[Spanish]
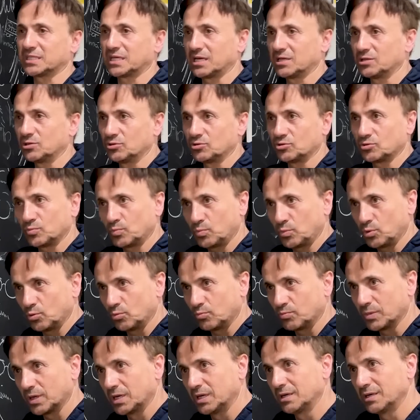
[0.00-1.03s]
años,
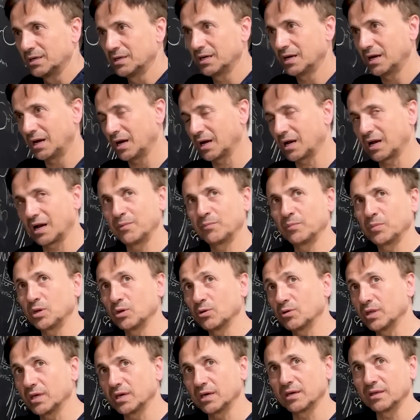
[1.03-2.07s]
plup, a
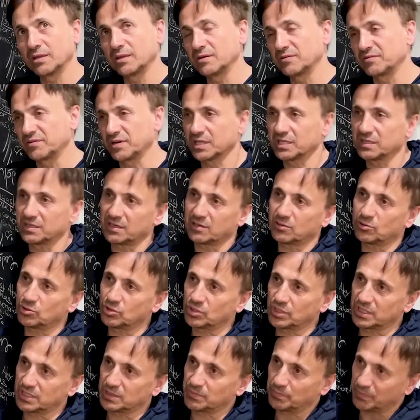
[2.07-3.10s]
cambio de diferentes
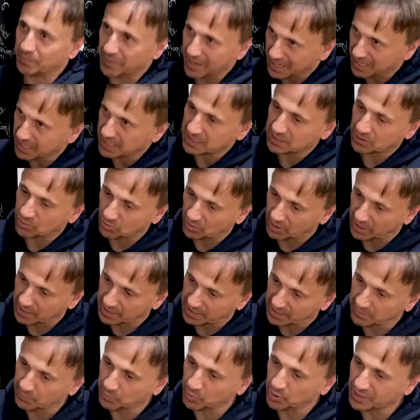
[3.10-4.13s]
cosas. Pagas con el
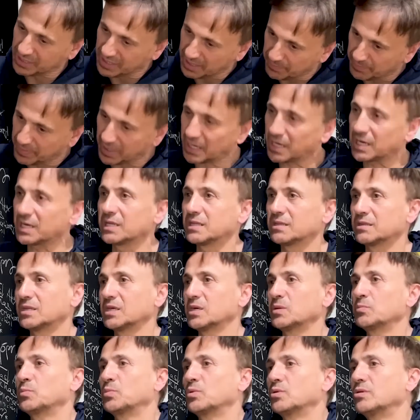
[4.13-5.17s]
tiempo y te pagan en
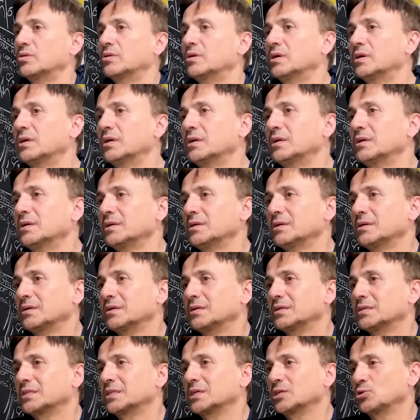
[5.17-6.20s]
tiempo.
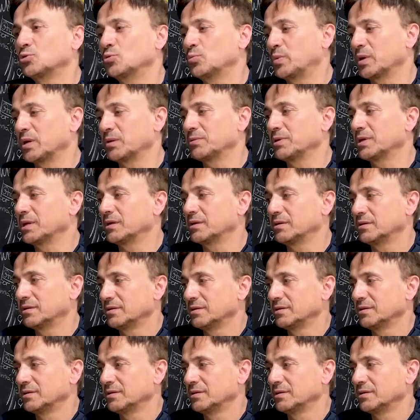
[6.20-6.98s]
Está súper bien.